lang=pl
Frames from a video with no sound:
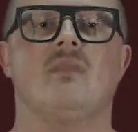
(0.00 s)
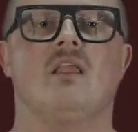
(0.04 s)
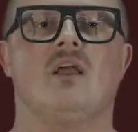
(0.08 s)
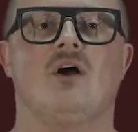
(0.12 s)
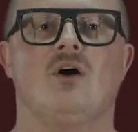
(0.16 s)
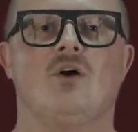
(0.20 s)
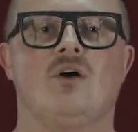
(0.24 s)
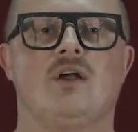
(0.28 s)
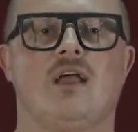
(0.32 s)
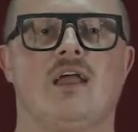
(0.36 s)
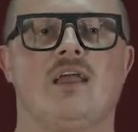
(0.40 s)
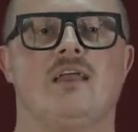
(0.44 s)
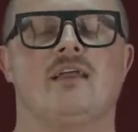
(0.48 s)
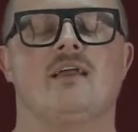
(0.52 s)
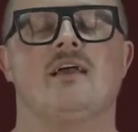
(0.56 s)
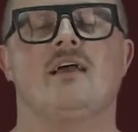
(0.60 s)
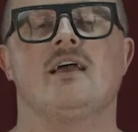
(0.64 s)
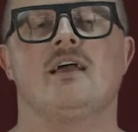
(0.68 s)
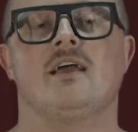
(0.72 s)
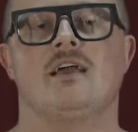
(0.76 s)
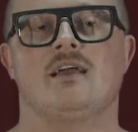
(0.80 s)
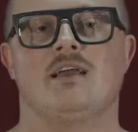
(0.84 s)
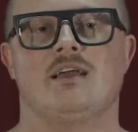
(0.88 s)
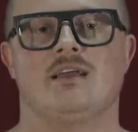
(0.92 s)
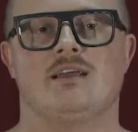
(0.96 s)
Okej.
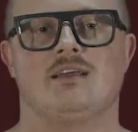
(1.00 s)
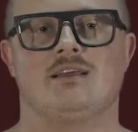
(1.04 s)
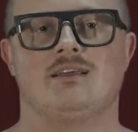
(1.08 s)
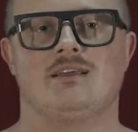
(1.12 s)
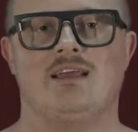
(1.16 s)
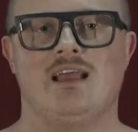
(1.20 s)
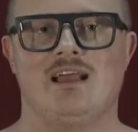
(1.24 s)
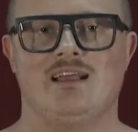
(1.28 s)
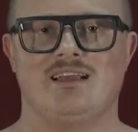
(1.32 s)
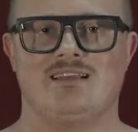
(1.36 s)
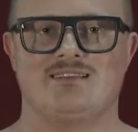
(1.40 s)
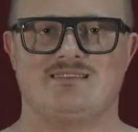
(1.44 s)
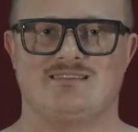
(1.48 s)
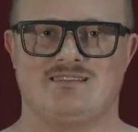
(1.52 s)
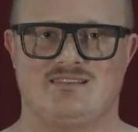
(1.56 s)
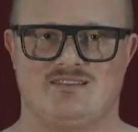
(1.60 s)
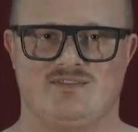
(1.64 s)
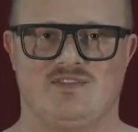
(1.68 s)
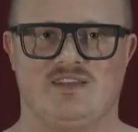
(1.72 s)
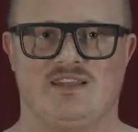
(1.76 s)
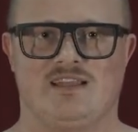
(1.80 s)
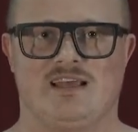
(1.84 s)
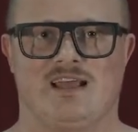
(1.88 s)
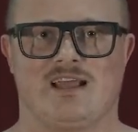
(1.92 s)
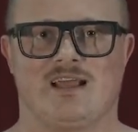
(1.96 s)
Okay. Jak jest z
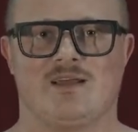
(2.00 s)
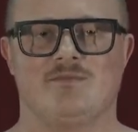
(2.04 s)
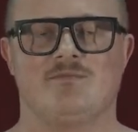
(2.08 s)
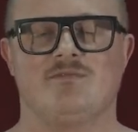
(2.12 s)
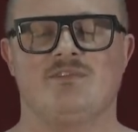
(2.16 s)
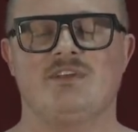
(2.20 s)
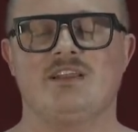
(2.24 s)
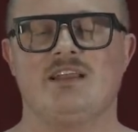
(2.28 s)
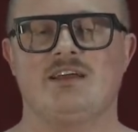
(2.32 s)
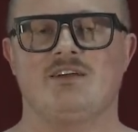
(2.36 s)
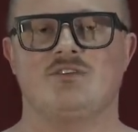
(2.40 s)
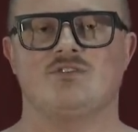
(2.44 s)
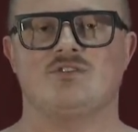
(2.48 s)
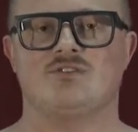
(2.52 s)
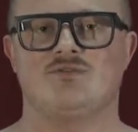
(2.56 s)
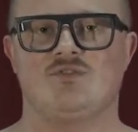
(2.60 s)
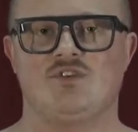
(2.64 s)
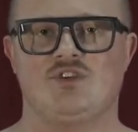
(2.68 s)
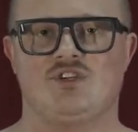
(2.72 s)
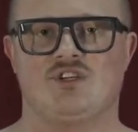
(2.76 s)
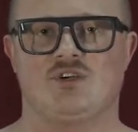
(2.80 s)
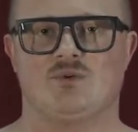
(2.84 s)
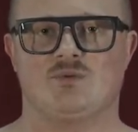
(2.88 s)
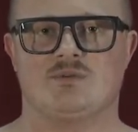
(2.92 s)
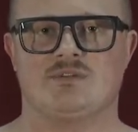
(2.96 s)
wydechem? Wydech
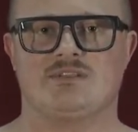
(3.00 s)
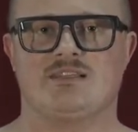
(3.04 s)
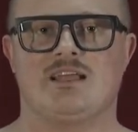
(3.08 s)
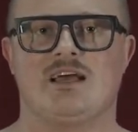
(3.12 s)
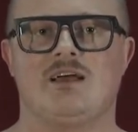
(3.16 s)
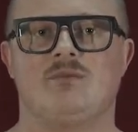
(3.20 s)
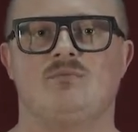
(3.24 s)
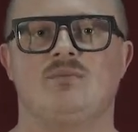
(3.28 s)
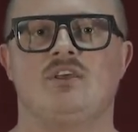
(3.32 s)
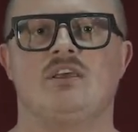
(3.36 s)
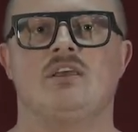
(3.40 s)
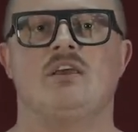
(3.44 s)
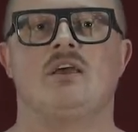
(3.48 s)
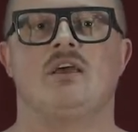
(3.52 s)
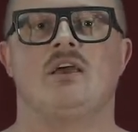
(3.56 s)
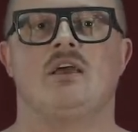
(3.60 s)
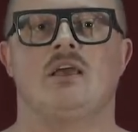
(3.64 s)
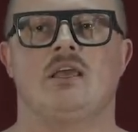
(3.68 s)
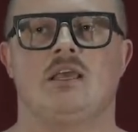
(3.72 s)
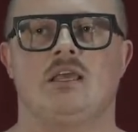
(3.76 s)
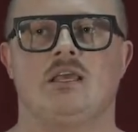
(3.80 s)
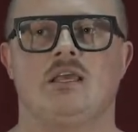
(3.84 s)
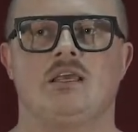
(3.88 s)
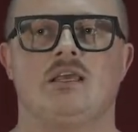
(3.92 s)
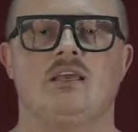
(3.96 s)
oczywiście ustami
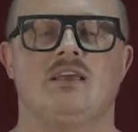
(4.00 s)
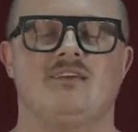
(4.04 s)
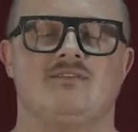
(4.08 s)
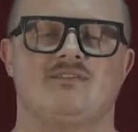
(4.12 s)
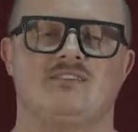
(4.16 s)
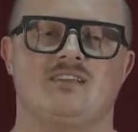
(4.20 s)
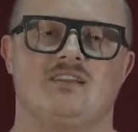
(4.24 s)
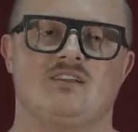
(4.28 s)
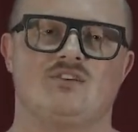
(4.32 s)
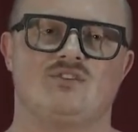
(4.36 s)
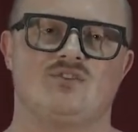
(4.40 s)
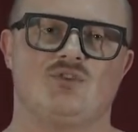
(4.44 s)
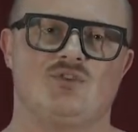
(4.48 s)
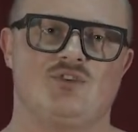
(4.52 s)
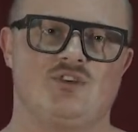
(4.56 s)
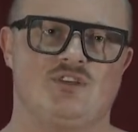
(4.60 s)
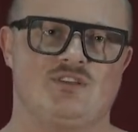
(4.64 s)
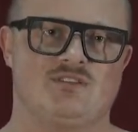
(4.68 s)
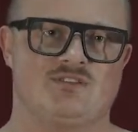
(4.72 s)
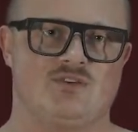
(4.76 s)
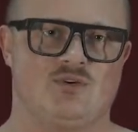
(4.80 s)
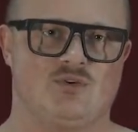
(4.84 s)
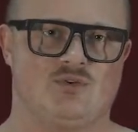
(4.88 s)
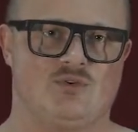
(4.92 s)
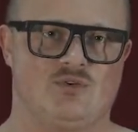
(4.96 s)
i w zależności
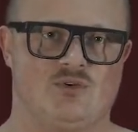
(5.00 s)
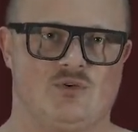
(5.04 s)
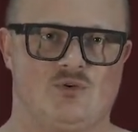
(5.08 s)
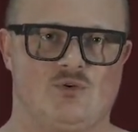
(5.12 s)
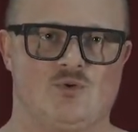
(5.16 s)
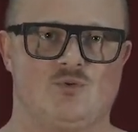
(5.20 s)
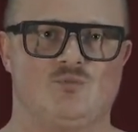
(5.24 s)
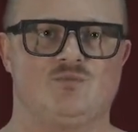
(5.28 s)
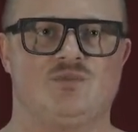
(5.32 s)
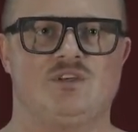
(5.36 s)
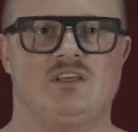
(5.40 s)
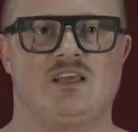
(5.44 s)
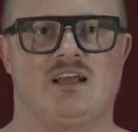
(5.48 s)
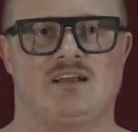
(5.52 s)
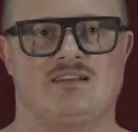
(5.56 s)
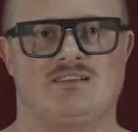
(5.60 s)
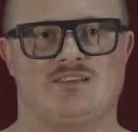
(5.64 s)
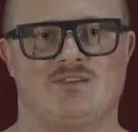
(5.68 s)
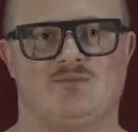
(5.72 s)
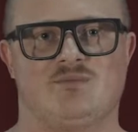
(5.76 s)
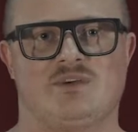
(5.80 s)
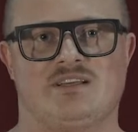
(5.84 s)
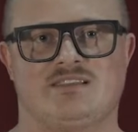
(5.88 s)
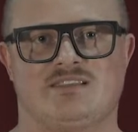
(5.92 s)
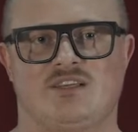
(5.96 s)
co kto lubi, jak
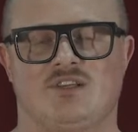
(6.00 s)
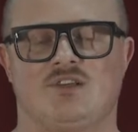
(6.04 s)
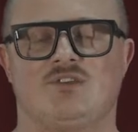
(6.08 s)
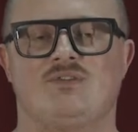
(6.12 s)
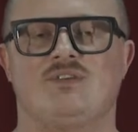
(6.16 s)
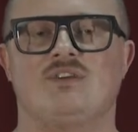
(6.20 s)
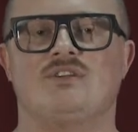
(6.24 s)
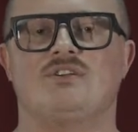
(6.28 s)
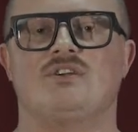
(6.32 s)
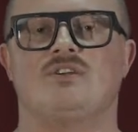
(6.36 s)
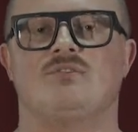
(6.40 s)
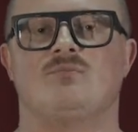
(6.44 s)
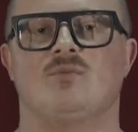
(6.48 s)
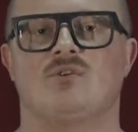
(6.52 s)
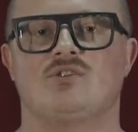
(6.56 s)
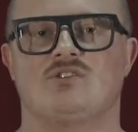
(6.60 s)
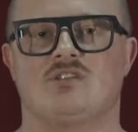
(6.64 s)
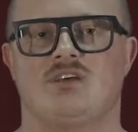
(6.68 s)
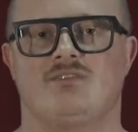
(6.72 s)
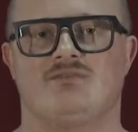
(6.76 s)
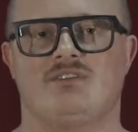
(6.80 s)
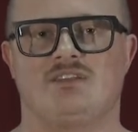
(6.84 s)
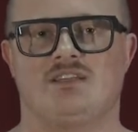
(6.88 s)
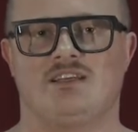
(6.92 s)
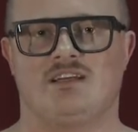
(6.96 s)
sobie chce ćwiczyć,
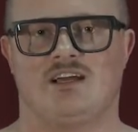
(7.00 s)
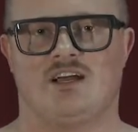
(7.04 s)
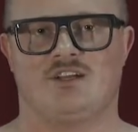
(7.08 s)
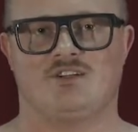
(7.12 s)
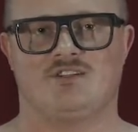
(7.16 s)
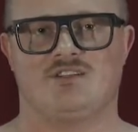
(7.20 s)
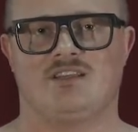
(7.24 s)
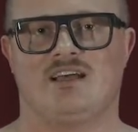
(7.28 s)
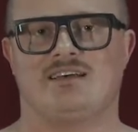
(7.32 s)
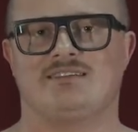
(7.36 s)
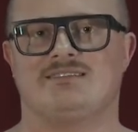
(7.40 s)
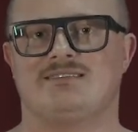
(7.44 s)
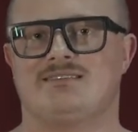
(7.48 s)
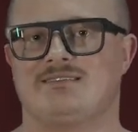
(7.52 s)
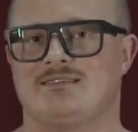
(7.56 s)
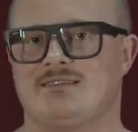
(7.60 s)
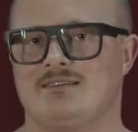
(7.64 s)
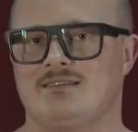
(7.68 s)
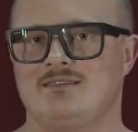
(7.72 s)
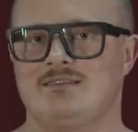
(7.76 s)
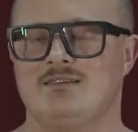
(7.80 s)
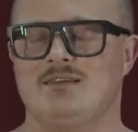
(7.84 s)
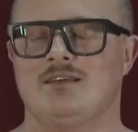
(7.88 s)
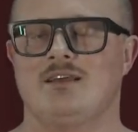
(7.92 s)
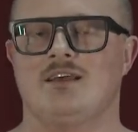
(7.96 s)
można wydychać na
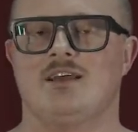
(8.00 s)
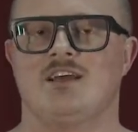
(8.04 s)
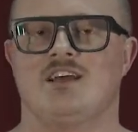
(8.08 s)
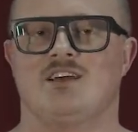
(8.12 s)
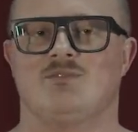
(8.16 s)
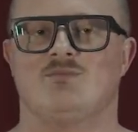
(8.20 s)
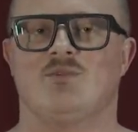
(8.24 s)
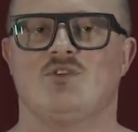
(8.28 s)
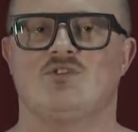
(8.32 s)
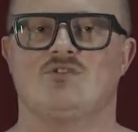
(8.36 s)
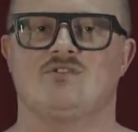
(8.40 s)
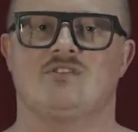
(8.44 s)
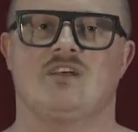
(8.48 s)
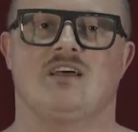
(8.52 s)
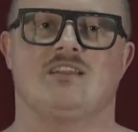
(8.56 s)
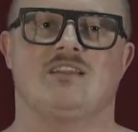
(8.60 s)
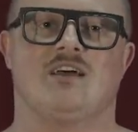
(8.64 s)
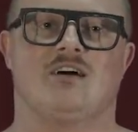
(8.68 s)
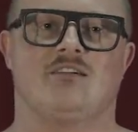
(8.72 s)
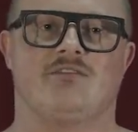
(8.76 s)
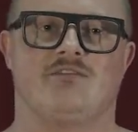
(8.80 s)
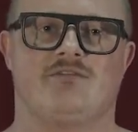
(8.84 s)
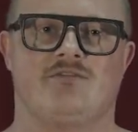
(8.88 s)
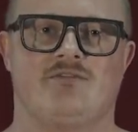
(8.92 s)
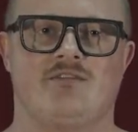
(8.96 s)
sy, można
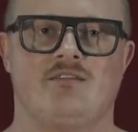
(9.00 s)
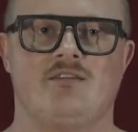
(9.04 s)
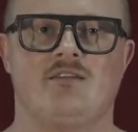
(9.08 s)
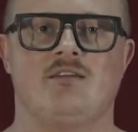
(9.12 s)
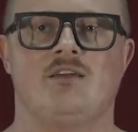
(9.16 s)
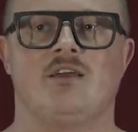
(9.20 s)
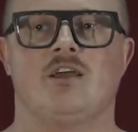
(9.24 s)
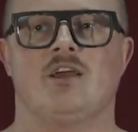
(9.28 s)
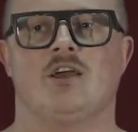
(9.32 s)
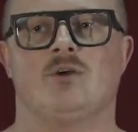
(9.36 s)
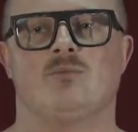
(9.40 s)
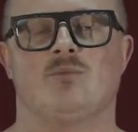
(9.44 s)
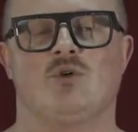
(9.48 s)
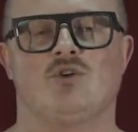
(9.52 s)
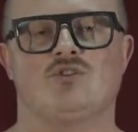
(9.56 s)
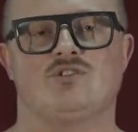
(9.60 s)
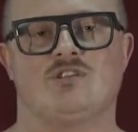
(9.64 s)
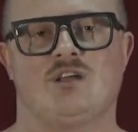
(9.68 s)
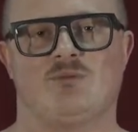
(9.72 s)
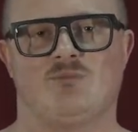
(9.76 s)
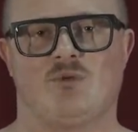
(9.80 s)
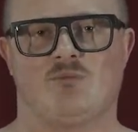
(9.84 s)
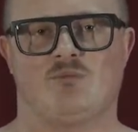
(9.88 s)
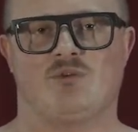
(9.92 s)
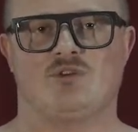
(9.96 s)
na fy,
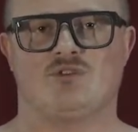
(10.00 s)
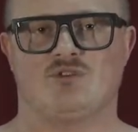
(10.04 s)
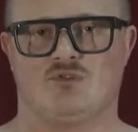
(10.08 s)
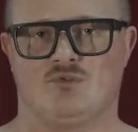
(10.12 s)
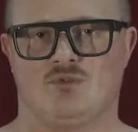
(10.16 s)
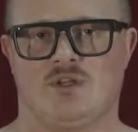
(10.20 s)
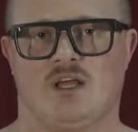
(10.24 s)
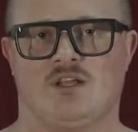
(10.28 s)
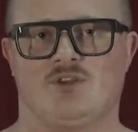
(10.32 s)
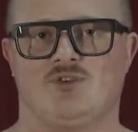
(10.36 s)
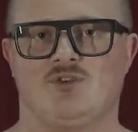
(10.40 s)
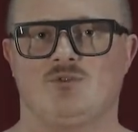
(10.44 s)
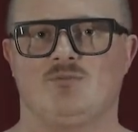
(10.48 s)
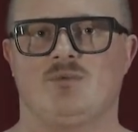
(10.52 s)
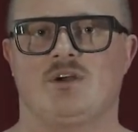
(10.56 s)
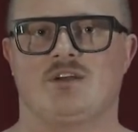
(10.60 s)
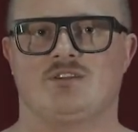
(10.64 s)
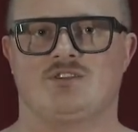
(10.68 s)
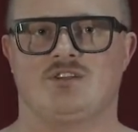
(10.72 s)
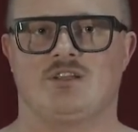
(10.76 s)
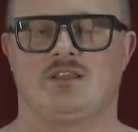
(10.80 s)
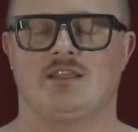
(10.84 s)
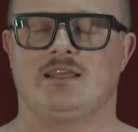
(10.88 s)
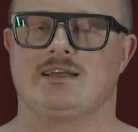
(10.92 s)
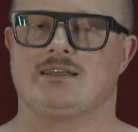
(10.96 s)
można po prostu na dziubek,
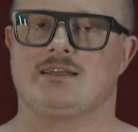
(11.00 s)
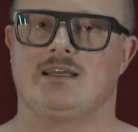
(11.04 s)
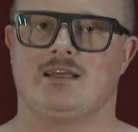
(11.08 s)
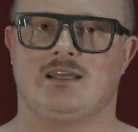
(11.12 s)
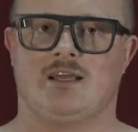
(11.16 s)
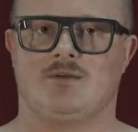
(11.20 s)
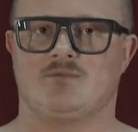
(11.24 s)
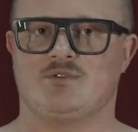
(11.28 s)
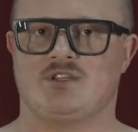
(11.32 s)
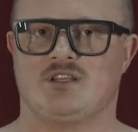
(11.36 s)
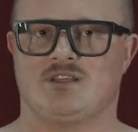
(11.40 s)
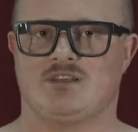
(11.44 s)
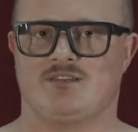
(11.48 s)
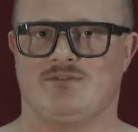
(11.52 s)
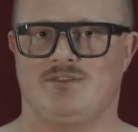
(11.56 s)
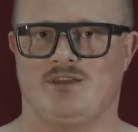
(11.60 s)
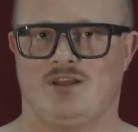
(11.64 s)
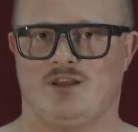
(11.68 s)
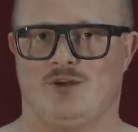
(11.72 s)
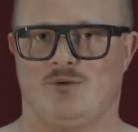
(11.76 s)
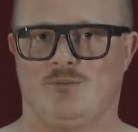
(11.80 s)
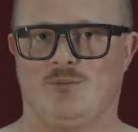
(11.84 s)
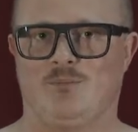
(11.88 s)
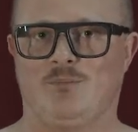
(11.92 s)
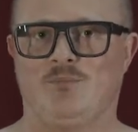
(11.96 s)
czyli tak jak ja przed
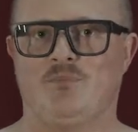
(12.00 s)
chwilą.